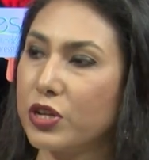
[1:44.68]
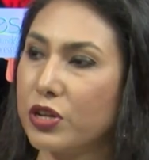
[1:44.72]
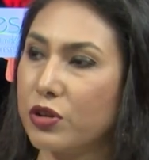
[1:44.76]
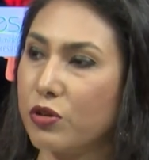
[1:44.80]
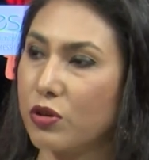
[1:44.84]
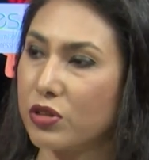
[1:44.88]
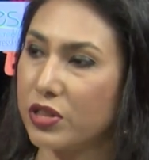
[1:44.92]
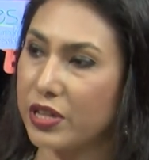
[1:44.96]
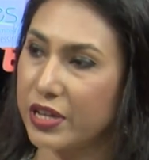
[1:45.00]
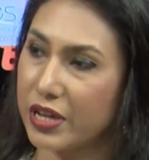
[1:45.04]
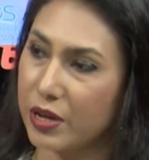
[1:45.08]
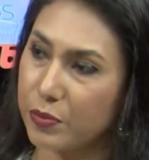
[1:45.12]

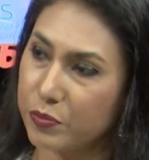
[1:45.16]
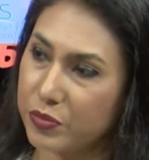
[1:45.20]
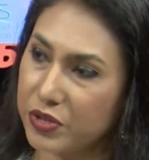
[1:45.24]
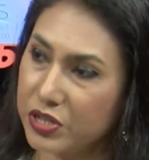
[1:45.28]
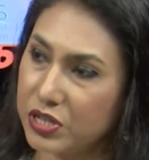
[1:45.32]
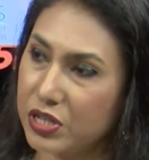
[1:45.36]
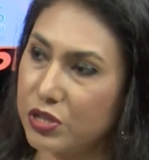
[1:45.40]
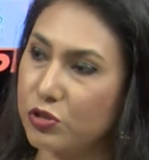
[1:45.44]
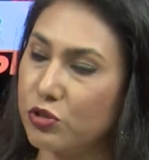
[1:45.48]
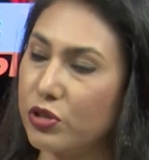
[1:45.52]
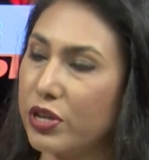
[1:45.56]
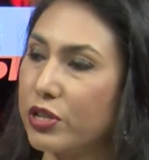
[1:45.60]
অভিজ্ঞতায়
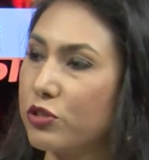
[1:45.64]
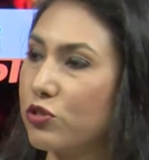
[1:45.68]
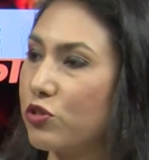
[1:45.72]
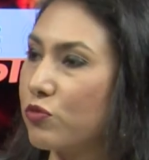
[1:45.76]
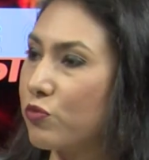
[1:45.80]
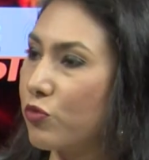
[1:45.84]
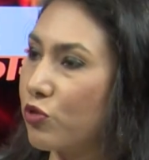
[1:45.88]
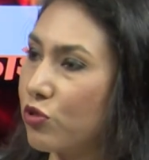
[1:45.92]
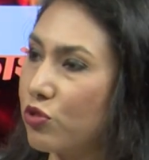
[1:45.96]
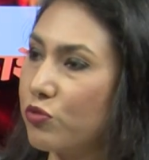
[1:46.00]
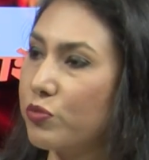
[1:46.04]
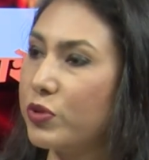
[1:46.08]
আপনি যেহেতু
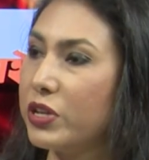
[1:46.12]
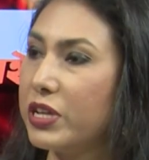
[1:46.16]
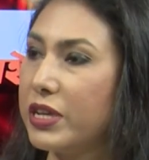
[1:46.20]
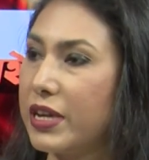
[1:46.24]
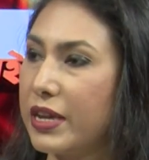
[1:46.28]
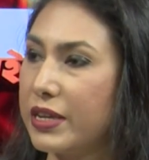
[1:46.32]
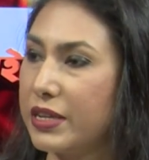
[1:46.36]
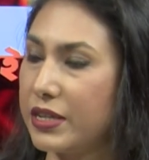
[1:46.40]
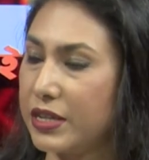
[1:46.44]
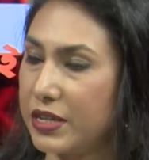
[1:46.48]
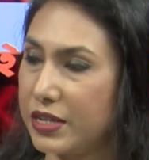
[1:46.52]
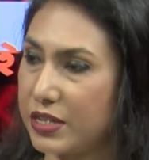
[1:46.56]
একজন
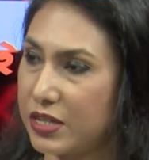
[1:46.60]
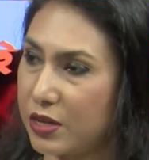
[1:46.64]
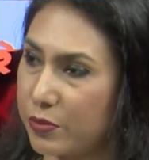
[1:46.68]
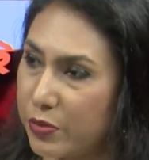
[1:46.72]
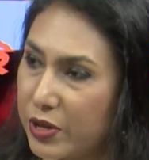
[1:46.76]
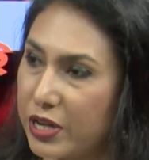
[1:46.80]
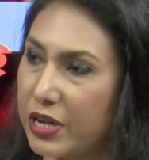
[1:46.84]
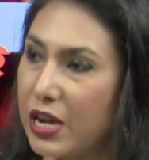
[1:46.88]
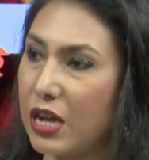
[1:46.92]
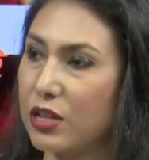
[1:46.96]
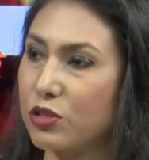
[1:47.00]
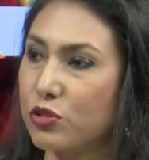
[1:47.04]
মনোবিজ্ঞানী
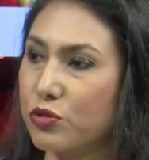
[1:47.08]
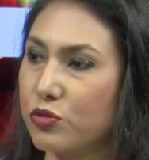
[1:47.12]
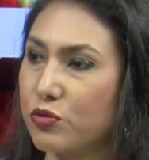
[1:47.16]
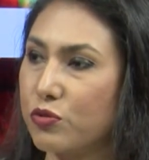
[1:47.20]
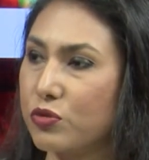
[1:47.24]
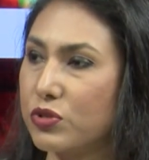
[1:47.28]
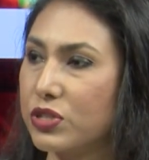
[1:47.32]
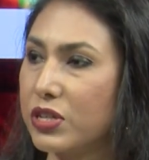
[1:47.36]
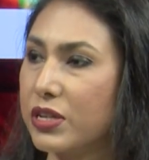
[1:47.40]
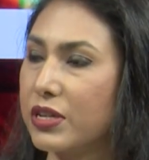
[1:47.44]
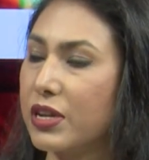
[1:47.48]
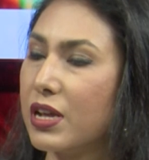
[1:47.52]
হিসেবে কাজ
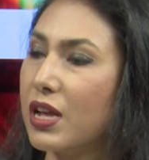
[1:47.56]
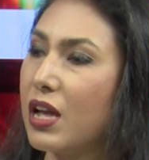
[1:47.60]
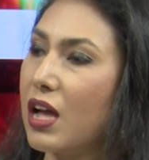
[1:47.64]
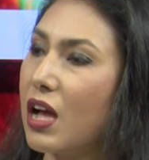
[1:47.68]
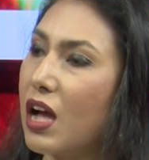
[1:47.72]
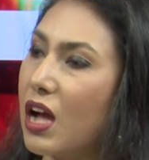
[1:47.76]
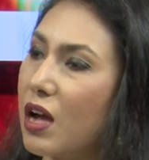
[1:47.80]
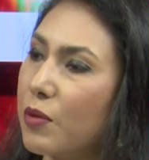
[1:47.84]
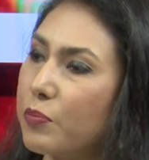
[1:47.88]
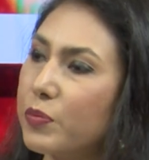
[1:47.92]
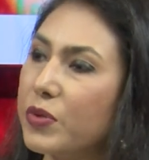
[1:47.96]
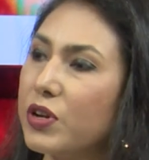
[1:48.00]
করছেন
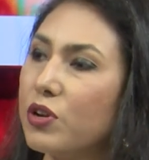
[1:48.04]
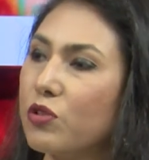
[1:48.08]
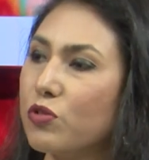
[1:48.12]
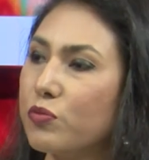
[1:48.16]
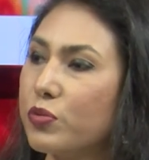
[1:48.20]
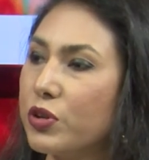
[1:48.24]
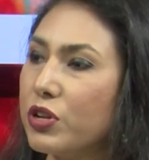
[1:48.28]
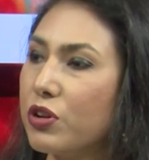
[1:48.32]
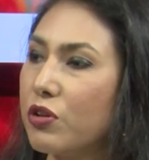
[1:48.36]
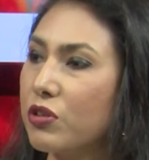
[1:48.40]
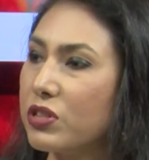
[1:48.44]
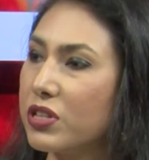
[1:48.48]
আপনার
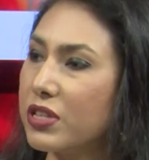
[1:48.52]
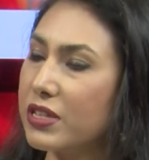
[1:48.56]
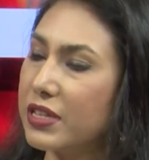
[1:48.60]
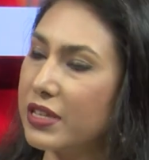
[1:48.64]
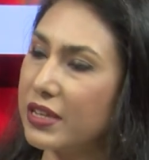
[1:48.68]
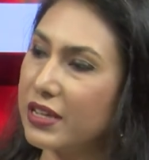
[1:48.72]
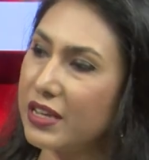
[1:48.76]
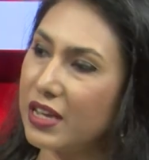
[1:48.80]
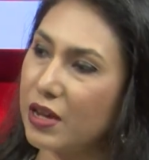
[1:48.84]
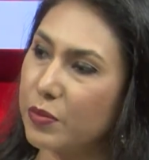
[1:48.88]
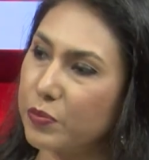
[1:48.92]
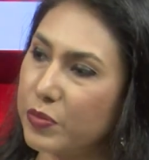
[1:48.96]
অভিজ্ঞতা
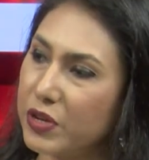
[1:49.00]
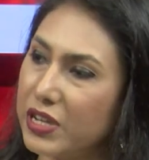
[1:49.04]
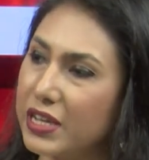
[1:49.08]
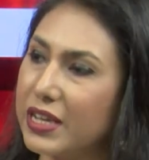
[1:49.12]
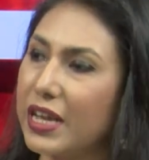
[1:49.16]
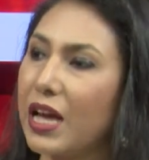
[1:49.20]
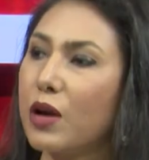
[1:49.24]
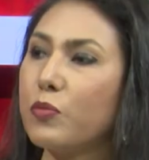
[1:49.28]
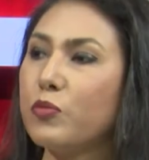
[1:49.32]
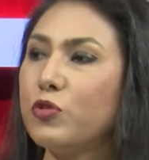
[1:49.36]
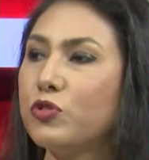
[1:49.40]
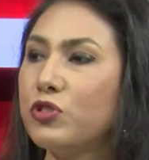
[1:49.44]
থেকে আপনি
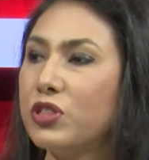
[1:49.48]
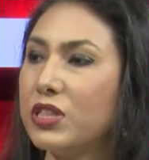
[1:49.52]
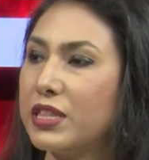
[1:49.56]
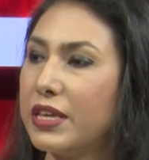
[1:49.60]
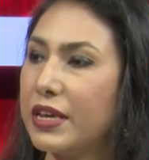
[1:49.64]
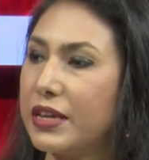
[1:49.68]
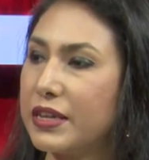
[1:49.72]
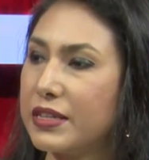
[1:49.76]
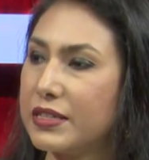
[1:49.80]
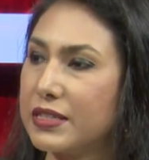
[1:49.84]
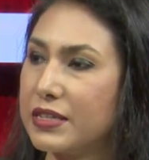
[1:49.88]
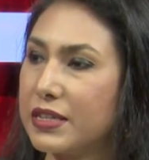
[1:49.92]
কেমন
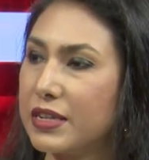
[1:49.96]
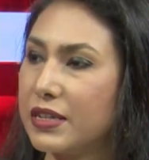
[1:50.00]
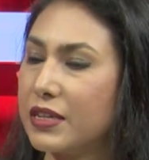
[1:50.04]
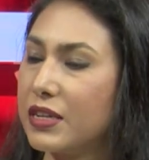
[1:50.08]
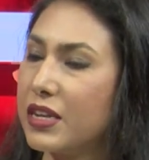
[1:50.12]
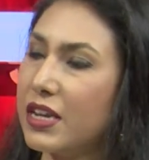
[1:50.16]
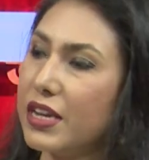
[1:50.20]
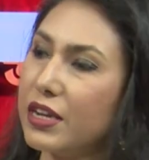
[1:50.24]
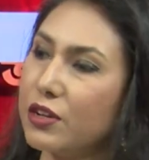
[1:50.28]
দেখছেন